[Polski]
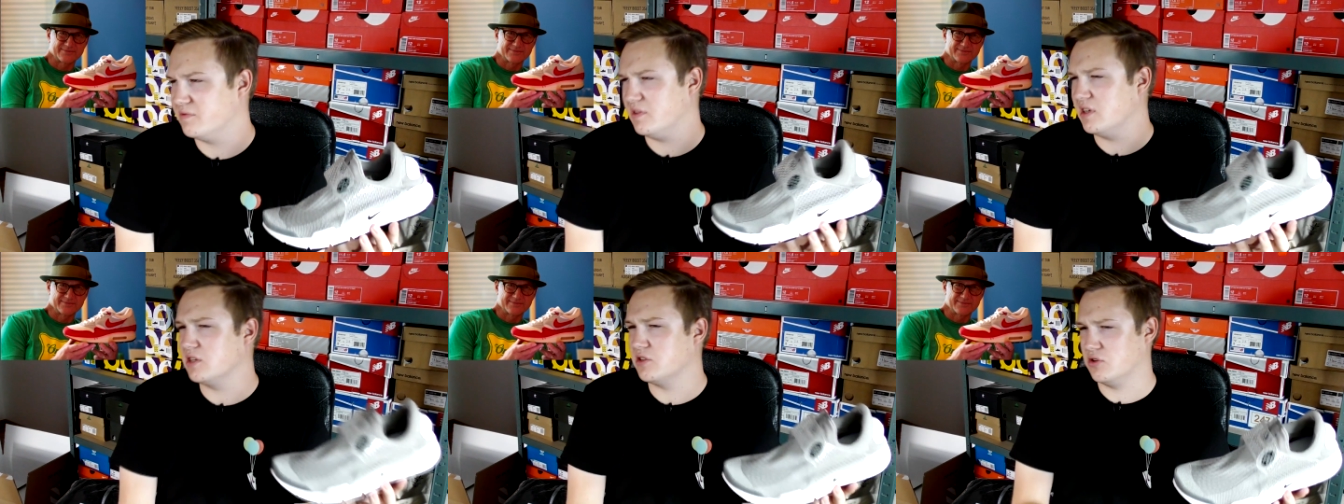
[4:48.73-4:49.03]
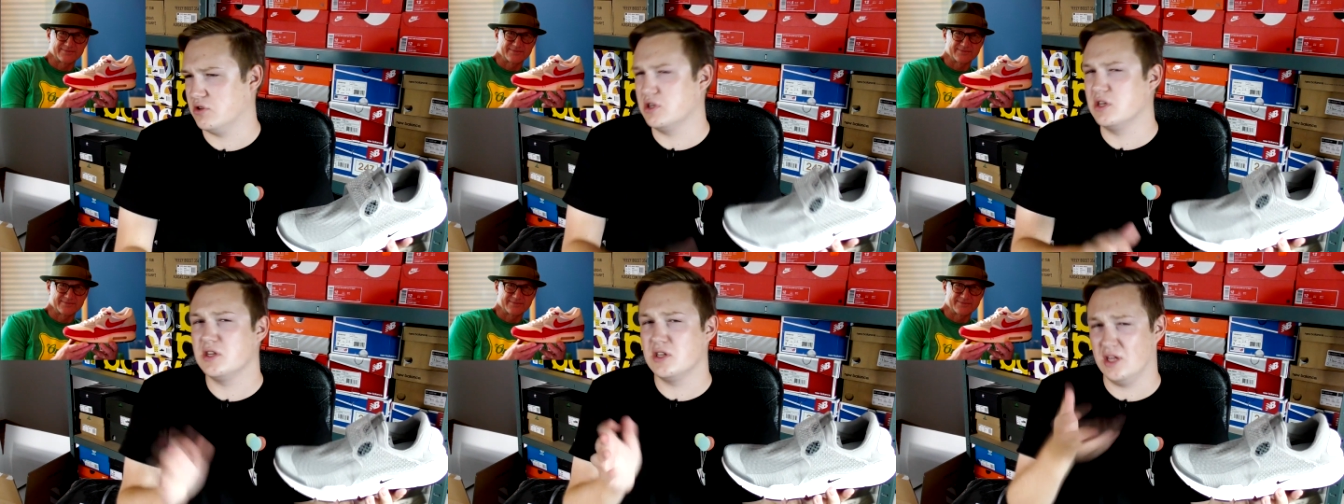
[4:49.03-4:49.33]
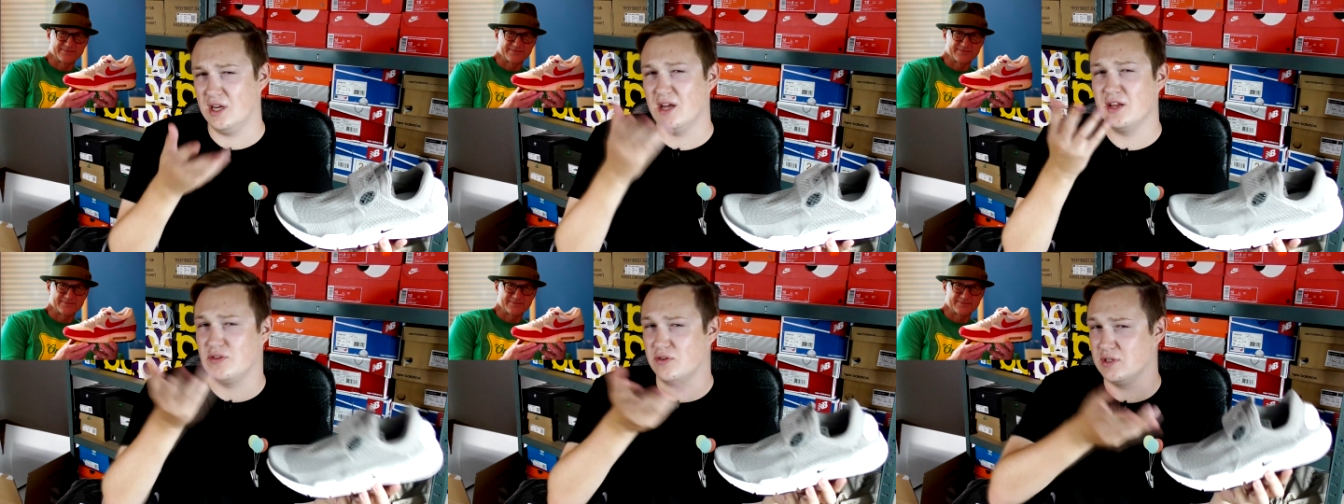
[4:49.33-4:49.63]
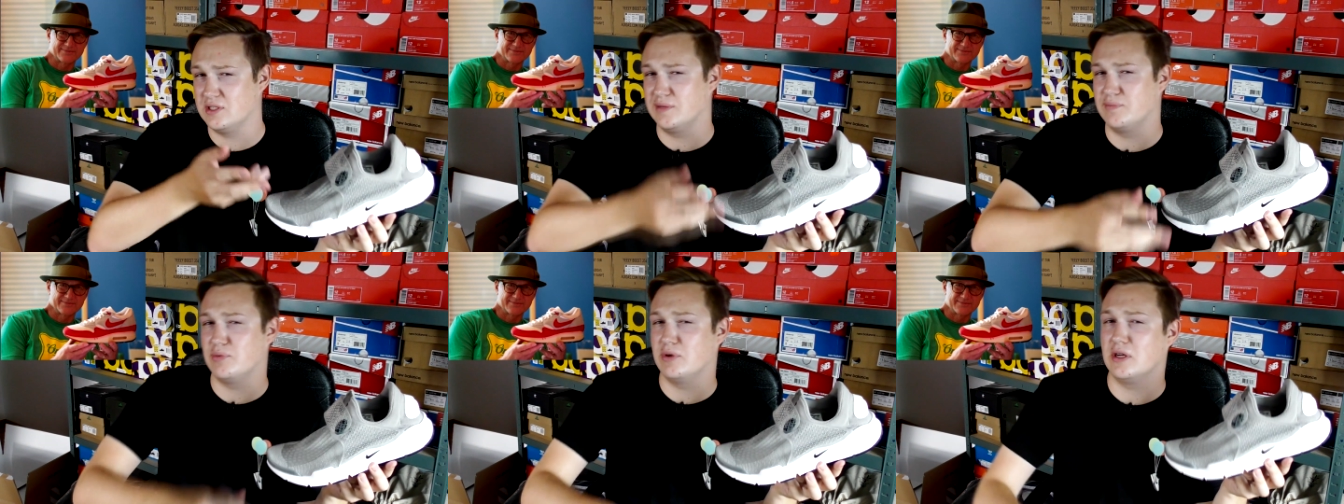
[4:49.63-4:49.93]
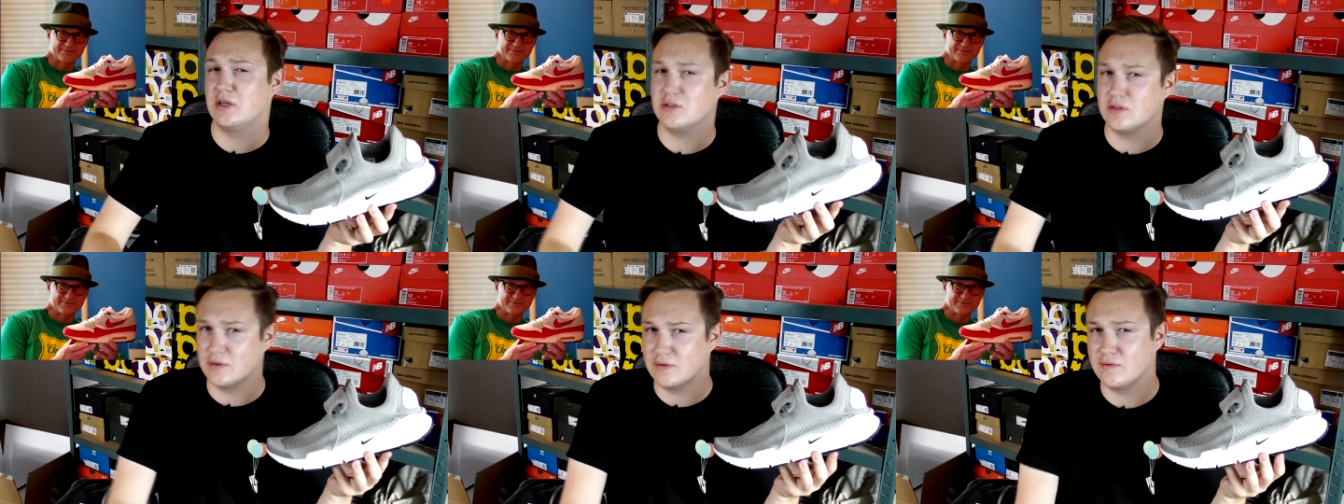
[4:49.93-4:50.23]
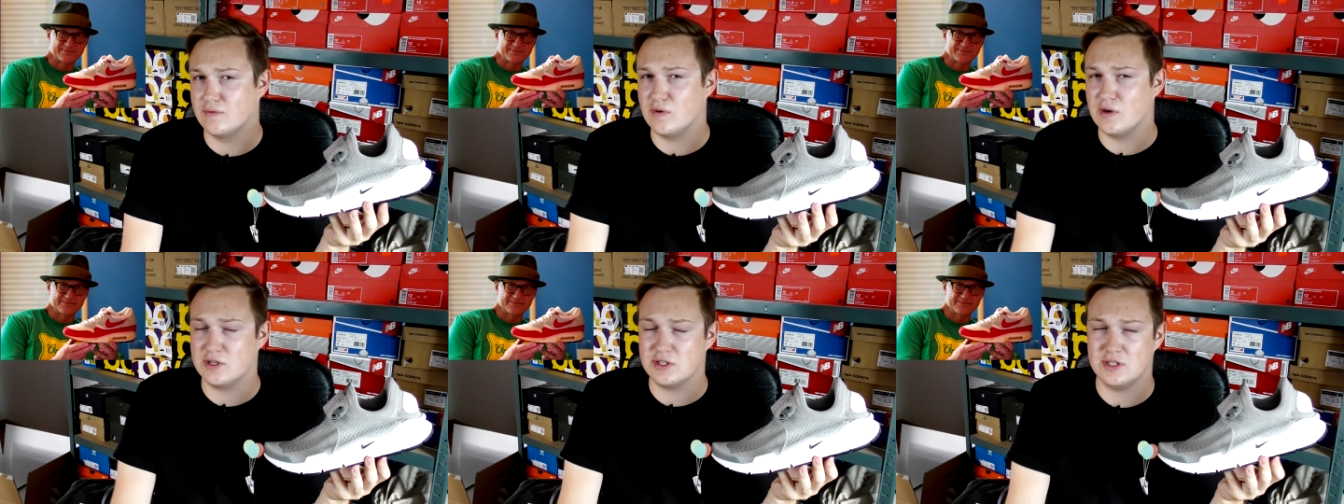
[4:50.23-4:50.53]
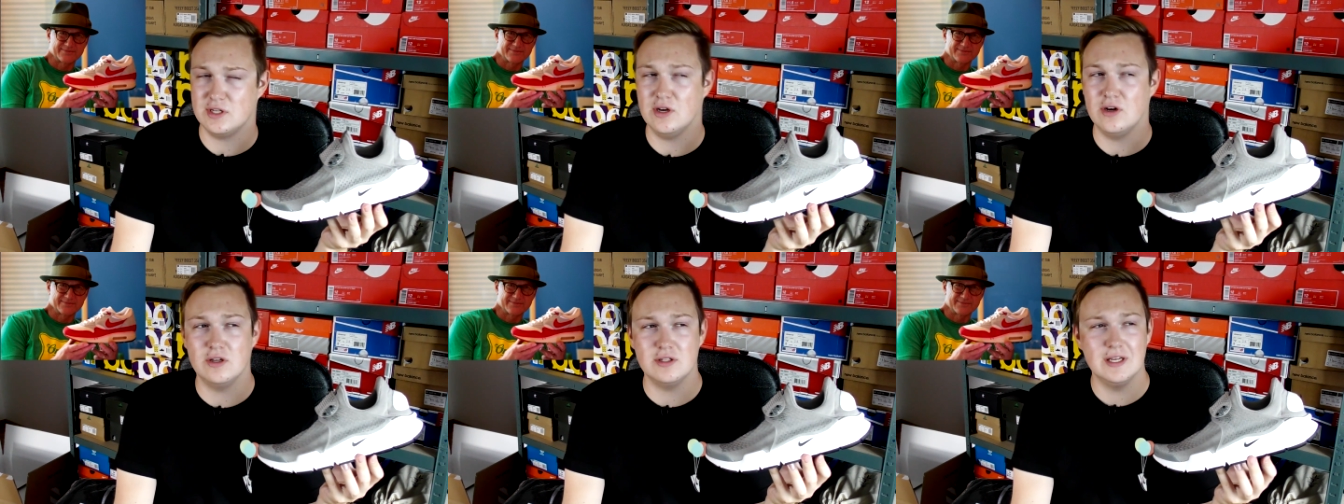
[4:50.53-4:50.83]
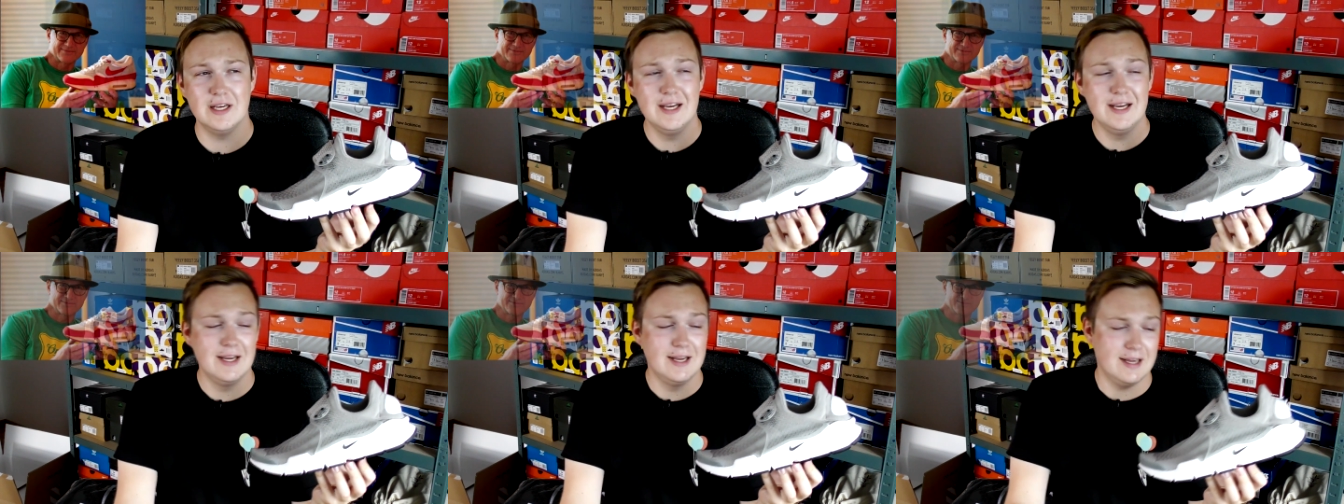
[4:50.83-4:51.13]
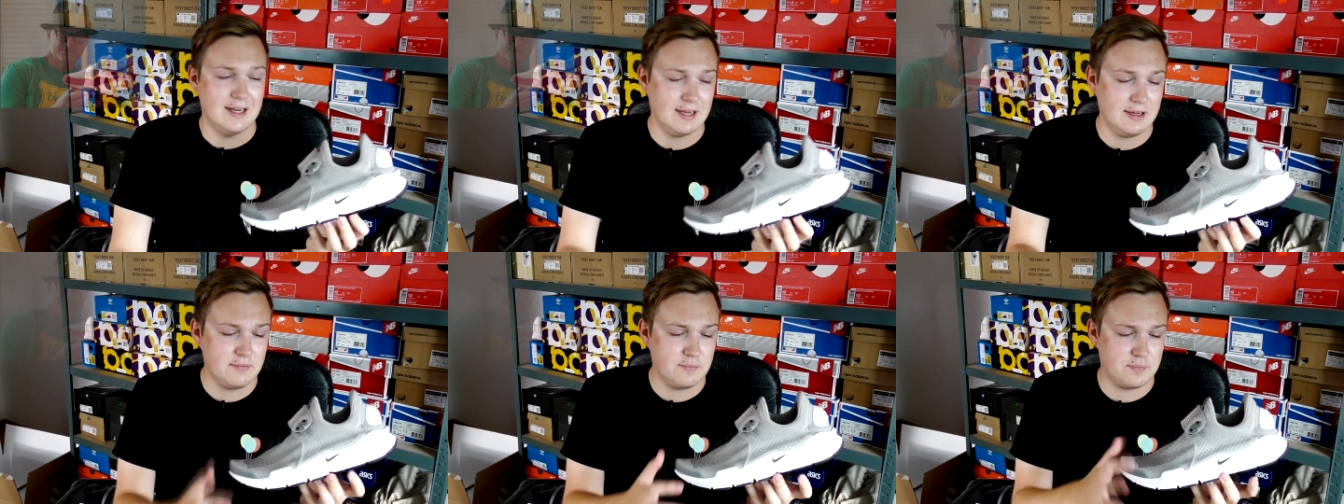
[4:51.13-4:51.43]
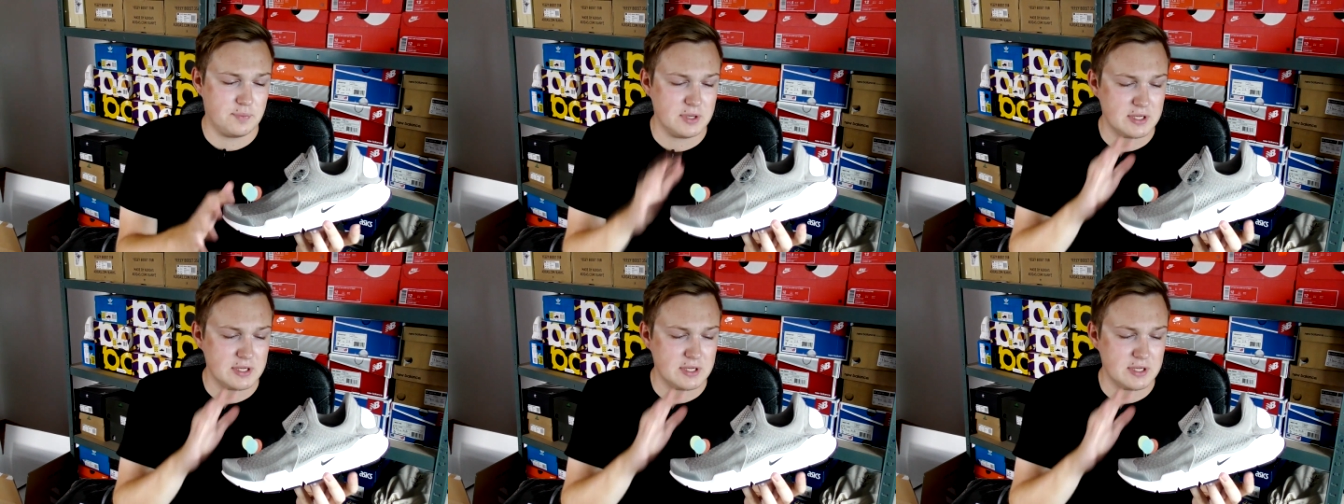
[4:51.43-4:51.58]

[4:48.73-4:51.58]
Większość linii retro zaprojektował właśnie on. E,